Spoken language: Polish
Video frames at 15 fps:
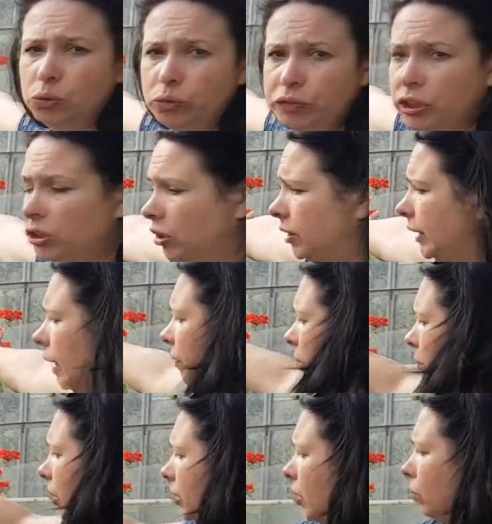również
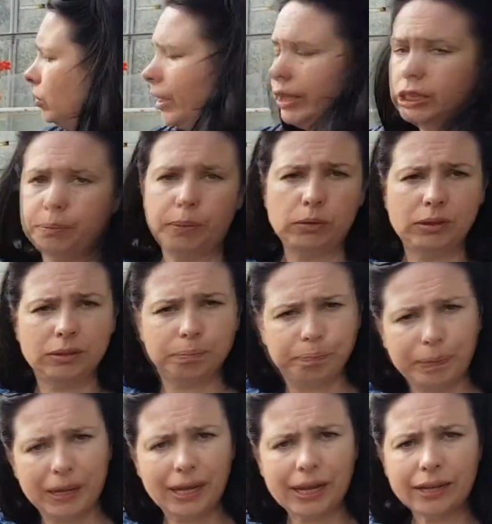zostawiam i tą też, bo
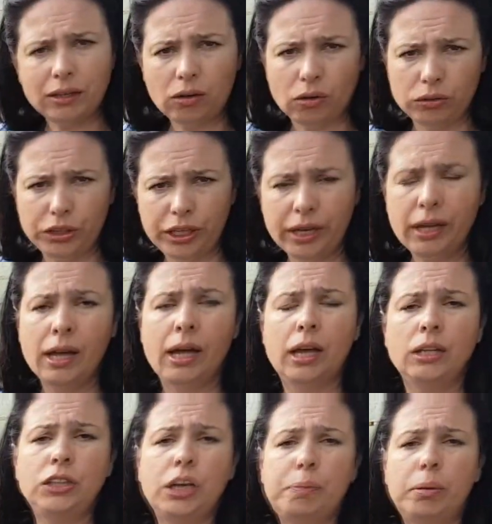pelargonie
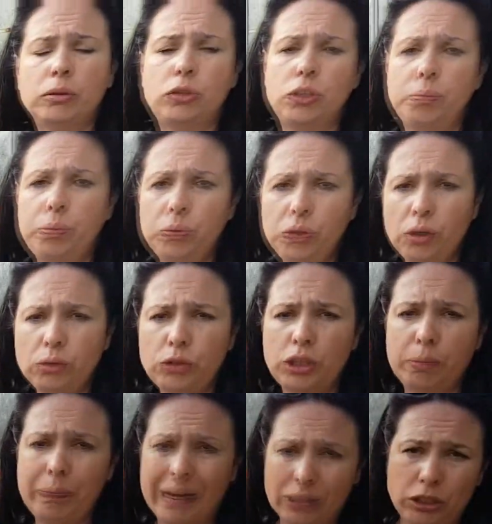nie potrzebują się
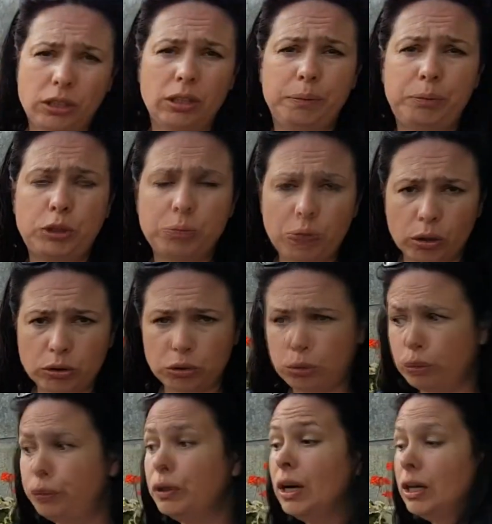bać e,
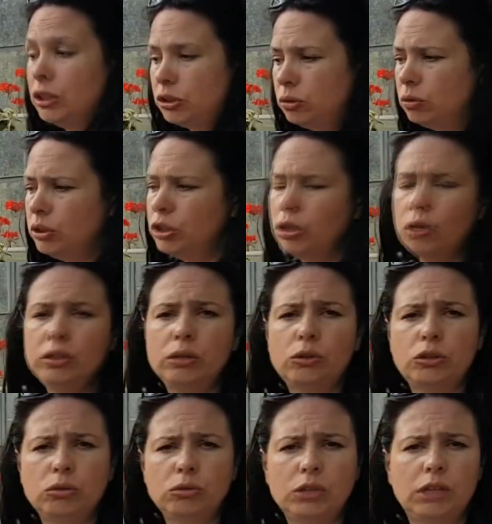przymrozków, szczególnie, że one już
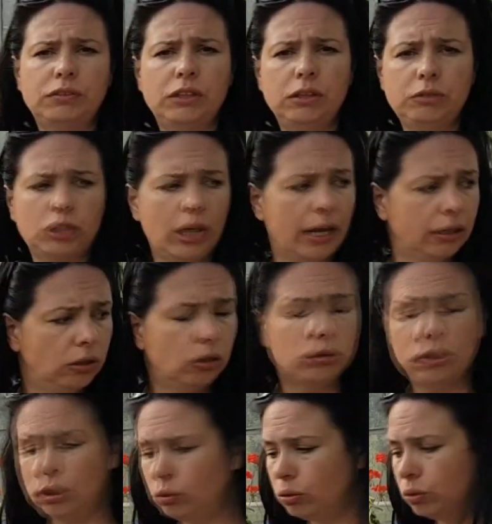są tutaj w tej szklarni od
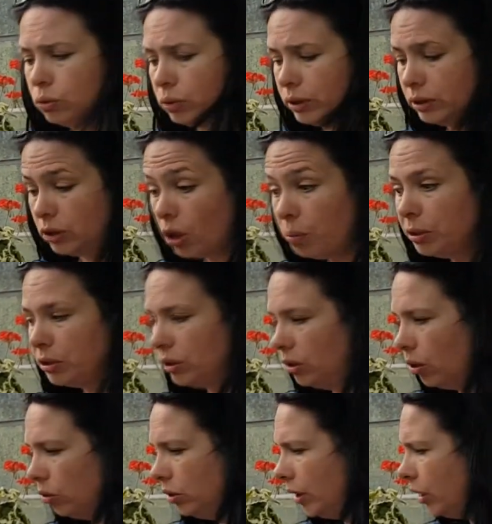kilku e, dobrych
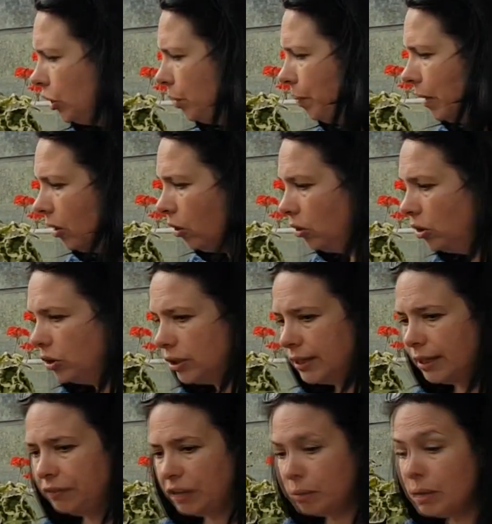tygodni. Także pelargonie
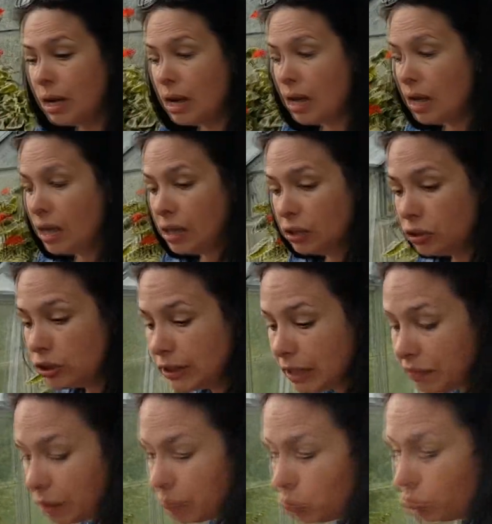zostawiam.
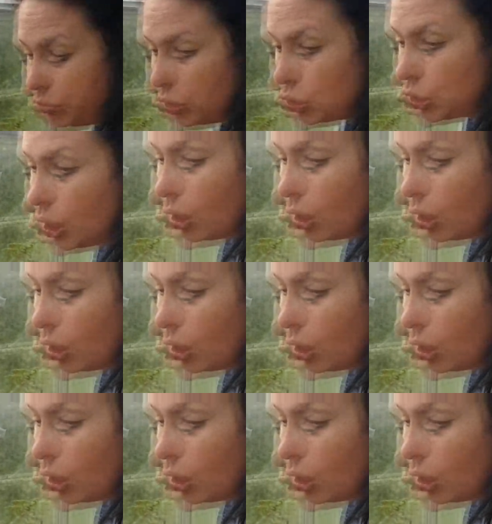Zostawiam również